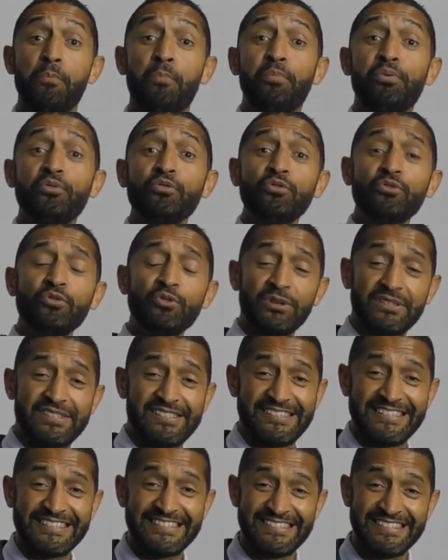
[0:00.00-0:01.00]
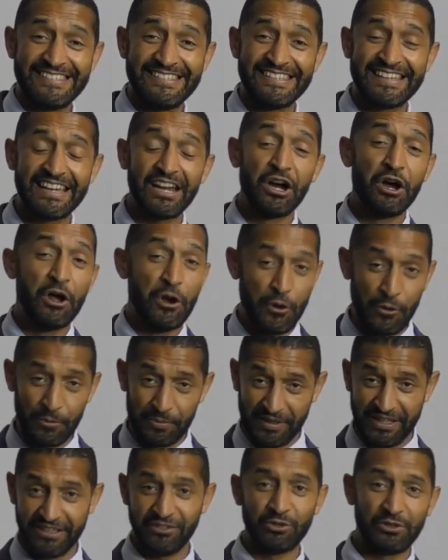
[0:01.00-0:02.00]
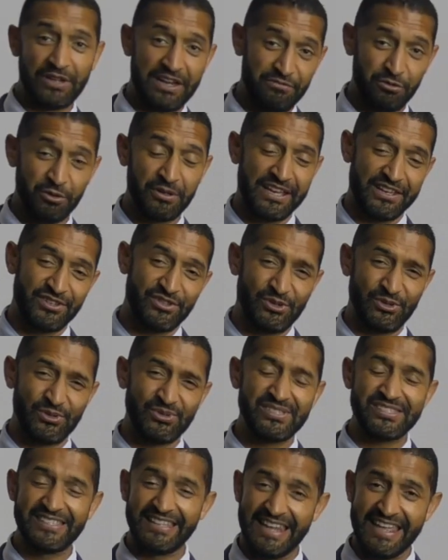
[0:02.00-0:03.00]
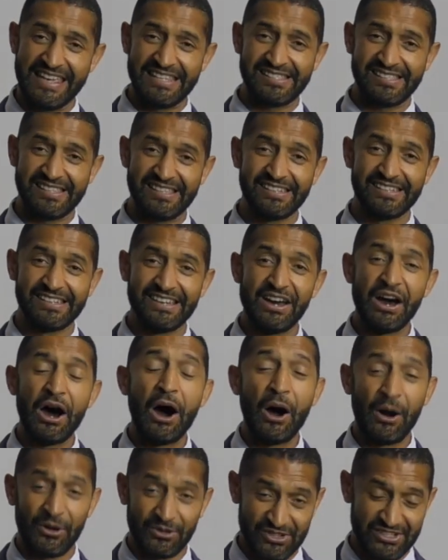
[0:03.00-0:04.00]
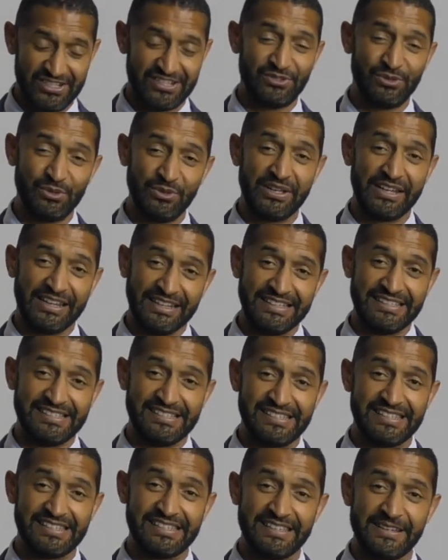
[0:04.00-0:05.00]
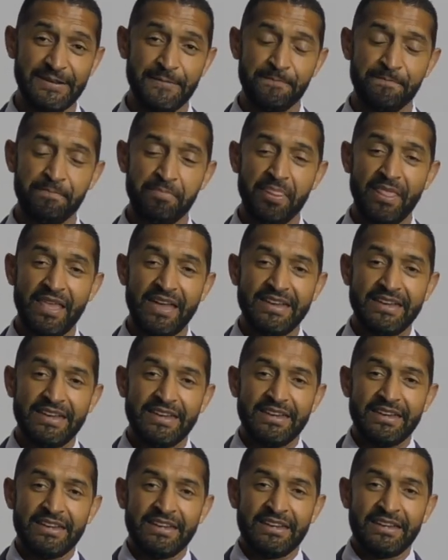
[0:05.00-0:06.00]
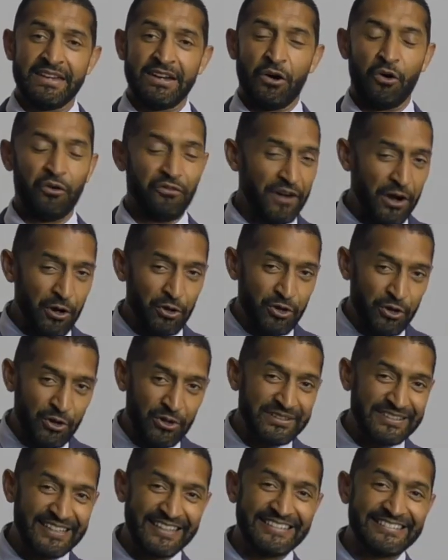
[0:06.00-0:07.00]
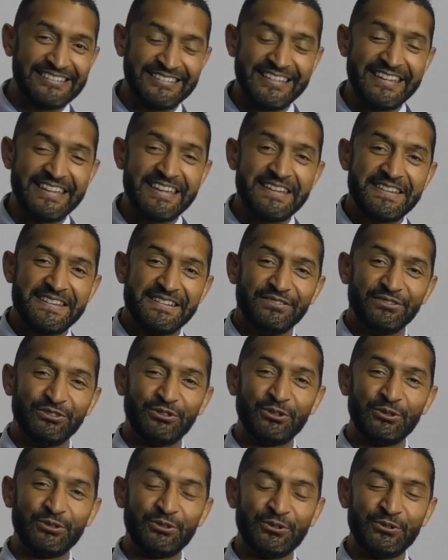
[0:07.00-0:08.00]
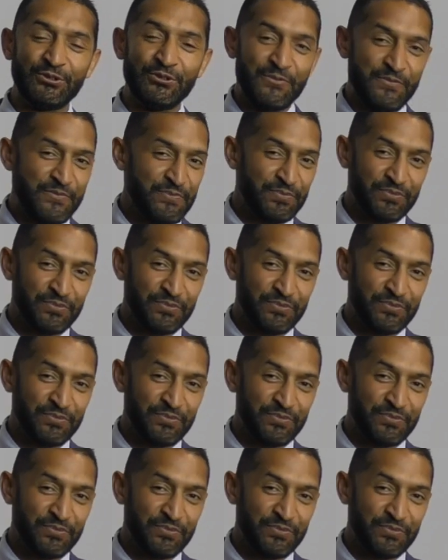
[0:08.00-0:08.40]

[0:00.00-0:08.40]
pour saisir le prix de la vocation céleste en Jésus-Christ. On va encore traiter de,